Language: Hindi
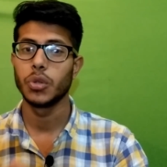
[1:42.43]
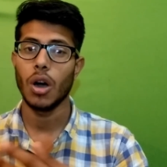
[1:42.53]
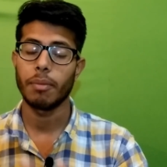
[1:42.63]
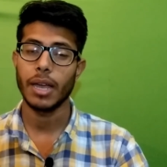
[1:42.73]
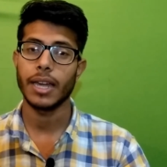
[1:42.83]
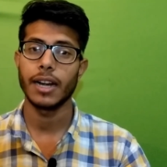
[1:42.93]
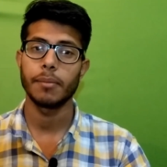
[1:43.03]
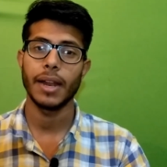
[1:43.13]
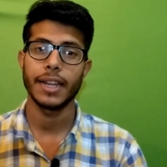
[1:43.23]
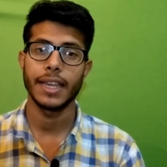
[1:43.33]
जो आपके
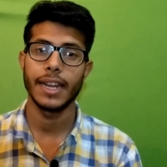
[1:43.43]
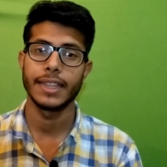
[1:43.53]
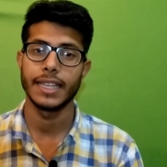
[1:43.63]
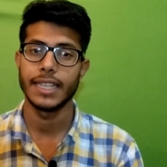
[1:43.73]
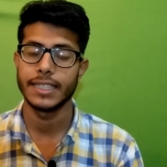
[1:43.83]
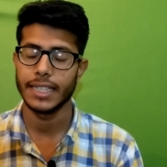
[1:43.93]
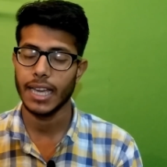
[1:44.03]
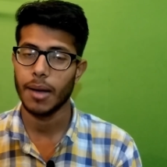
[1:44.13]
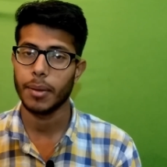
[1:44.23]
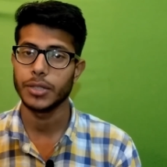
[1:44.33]
करंट प्लान की रहती है जैसे कि
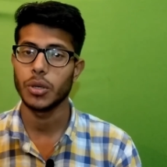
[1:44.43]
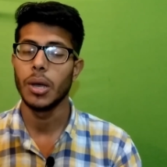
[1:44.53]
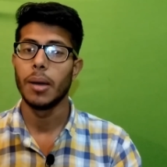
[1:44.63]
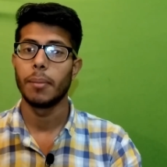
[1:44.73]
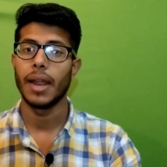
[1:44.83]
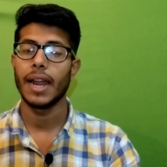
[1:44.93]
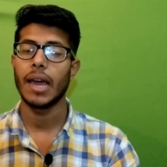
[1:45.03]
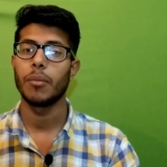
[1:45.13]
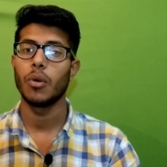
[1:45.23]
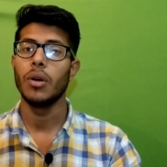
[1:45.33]
आपका जो प्लान
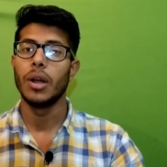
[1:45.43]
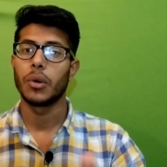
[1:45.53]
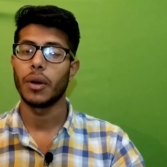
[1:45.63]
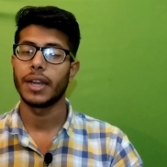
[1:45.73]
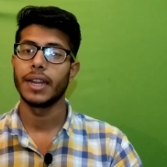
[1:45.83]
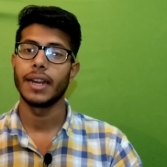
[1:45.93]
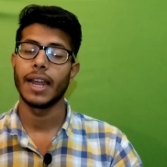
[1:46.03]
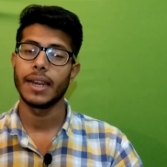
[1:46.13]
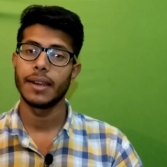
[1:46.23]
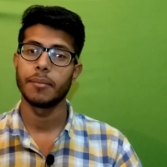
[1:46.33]
है वो ट्वेंटी
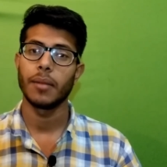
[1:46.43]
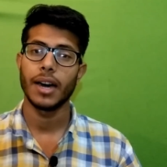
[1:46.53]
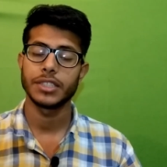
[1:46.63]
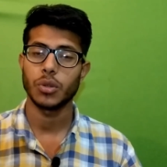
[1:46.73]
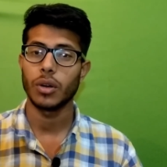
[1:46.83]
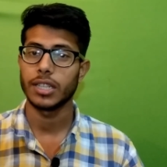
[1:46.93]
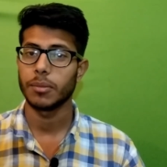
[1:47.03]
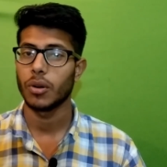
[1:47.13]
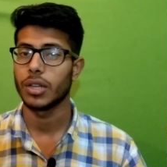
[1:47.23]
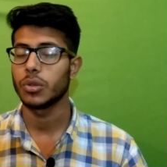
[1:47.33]
मार्च को
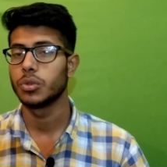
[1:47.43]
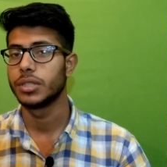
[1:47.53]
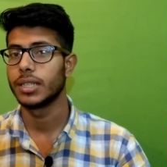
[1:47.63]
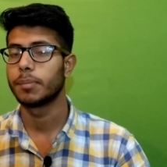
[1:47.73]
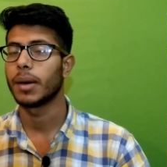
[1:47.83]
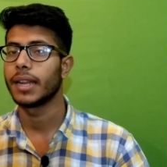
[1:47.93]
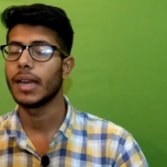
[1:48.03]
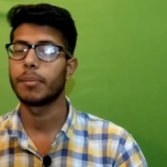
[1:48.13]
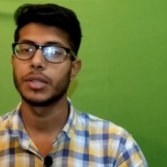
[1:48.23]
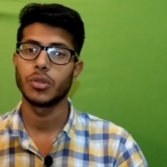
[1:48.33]
खत्म होगा तो उसी पर ही
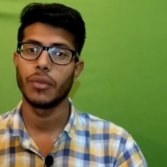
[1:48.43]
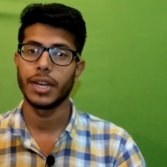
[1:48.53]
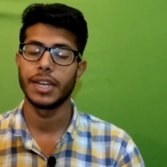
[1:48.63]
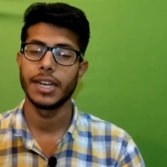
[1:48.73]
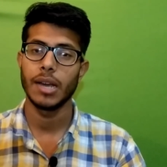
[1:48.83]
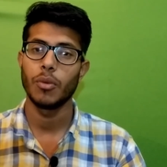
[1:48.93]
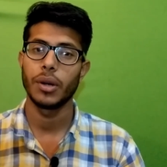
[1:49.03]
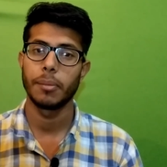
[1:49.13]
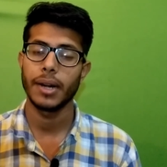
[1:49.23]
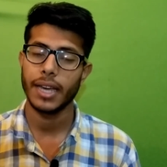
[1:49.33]
आपकी जो वैलिडिटी है वो
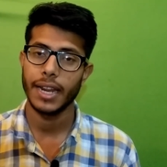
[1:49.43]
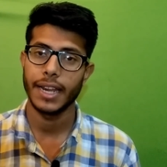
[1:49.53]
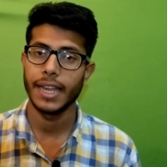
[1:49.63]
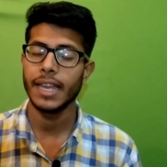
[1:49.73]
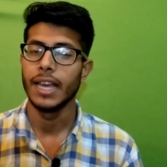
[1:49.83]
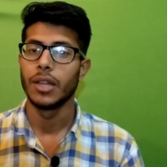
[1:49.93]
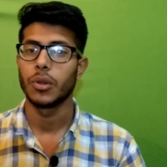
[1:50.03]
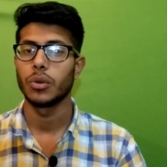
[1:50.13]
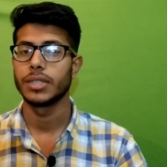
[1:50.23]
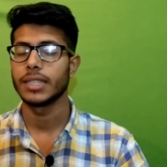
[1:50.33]
डिपेंड करेगी
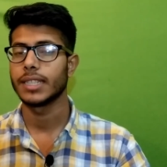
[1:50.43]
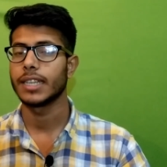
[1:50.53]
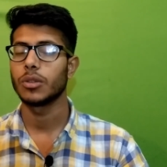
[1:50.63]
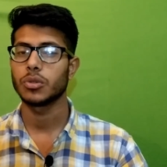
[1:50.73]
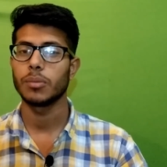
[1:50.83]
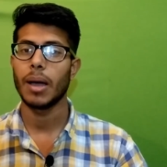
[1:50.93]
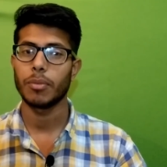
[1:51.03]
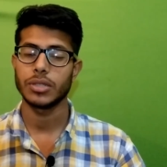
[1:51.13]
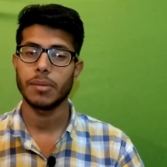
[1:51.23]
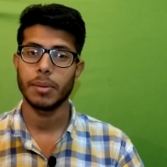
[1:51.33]
तो जैसे कि दोस्तों मैं
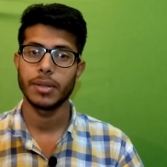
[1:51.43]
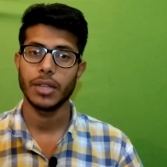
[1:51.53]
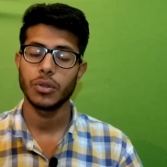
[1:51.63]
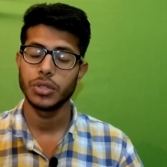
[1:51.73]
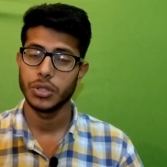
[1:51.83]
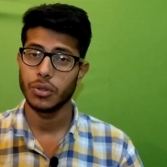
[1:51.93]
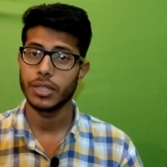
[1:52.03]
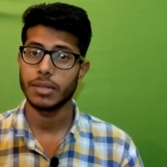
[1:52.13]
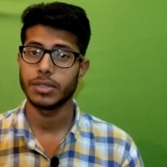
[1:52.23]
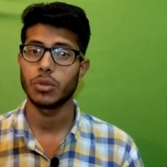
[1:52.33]
आपको यहाँ पर बता दूँ जियो
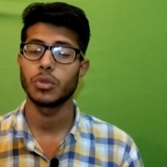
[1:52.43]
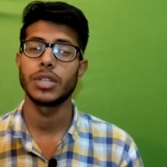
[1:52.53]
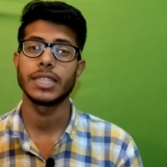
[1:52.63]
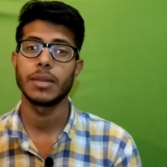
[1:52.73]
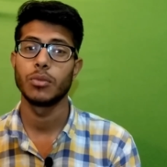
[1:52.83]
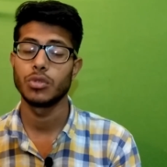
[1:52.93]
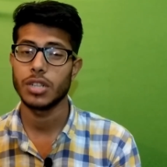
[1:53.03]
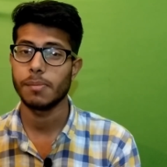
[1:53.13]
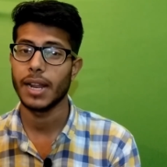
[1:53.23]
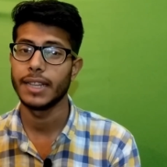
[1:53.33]
की तरफ से कुछ ऐसे
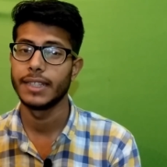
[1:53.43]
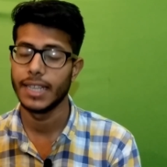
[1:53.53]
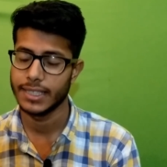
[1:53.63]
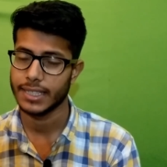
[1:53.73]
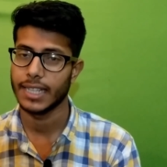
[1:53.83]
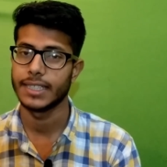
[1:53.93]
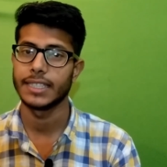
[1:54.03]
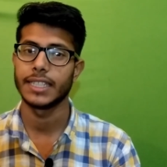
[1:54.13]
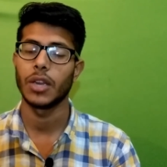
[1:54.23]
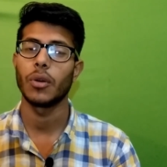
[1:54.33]
बूस्टर प्लान दिए जाते हैं
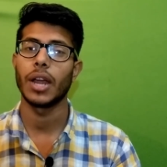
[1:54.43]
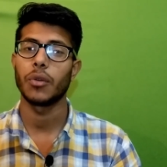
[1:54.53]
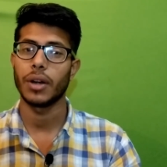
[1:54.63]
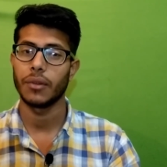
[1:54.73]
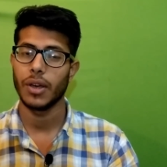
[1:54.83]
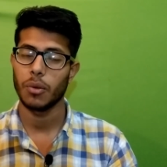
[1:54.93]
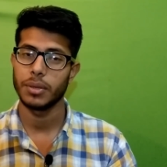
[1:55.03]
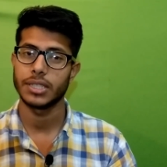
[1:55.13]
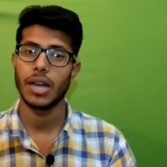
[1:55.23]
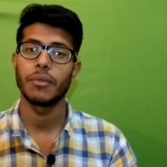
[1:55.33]
जैसे कि हो गया ट्वेंटी वन
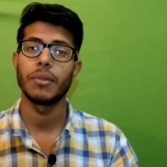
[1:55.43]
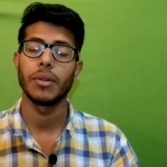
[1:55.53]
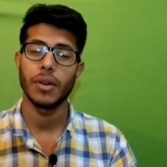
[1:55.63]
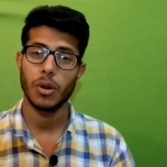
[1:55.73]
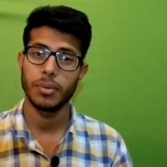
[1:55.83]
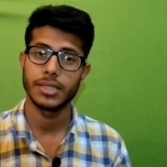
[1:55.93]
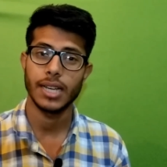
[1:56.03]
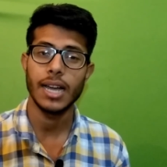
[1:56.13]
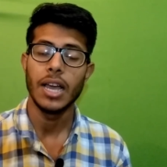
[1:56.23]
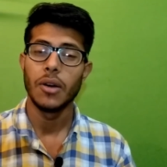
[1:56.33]
रुपीज़ का फिफ्टी वन रुपीज़ का